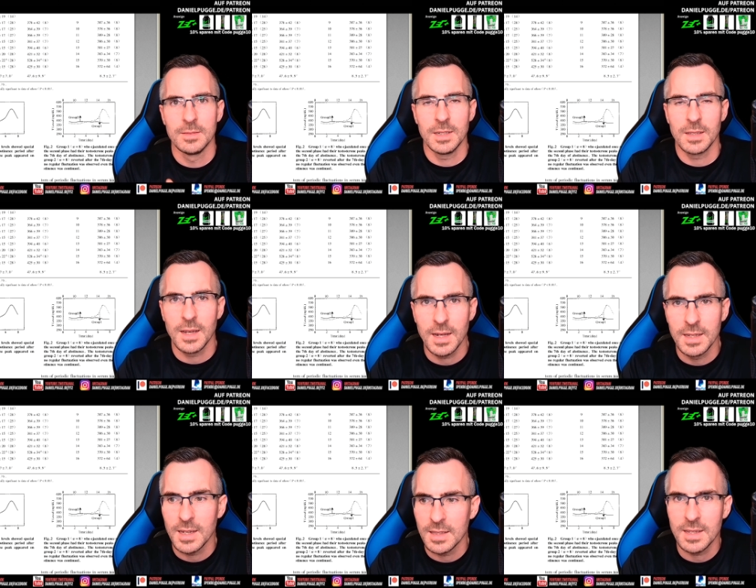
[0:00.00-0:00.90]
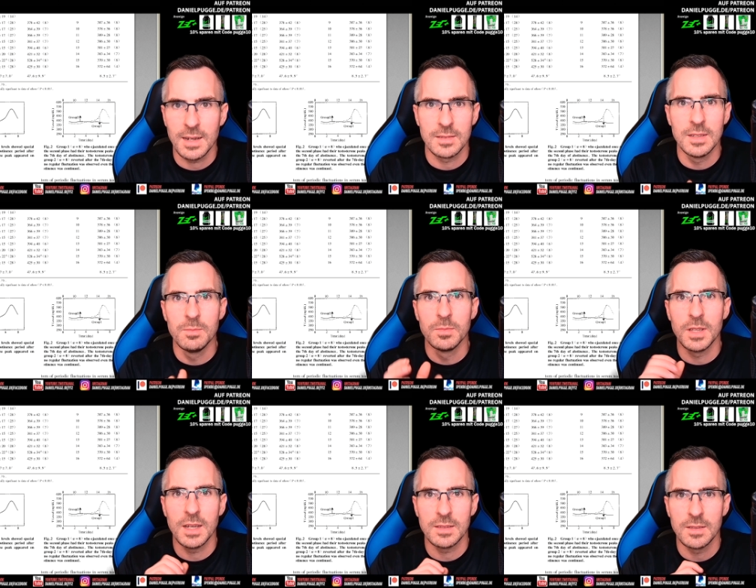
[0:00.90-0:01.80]
Ja, dann kann ich ja an Tag 7
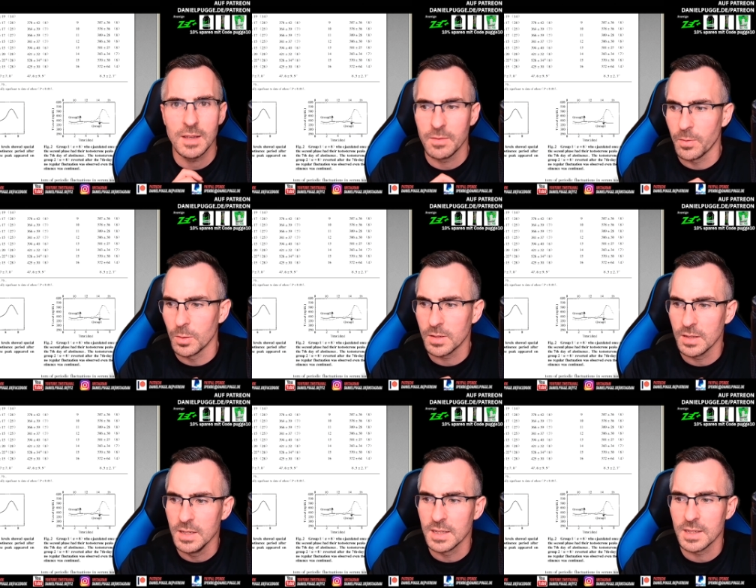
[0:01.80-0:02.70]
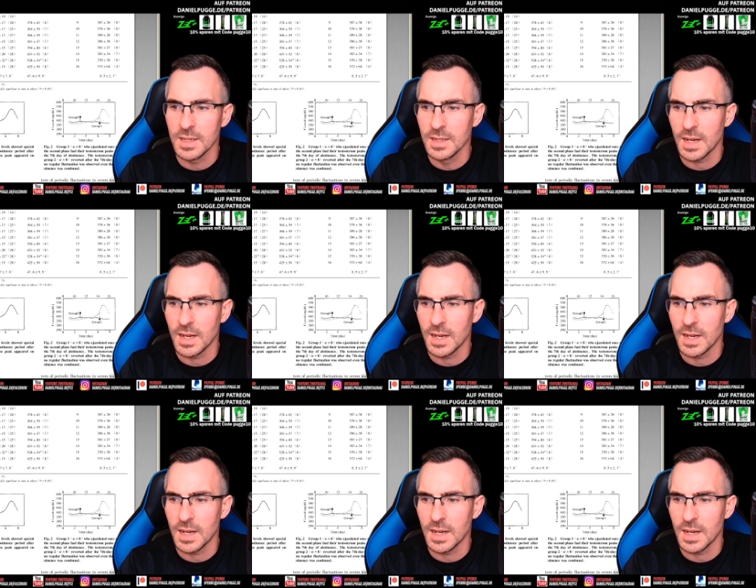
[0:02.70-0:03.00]
die ganze Zeit voll trainieren gehen.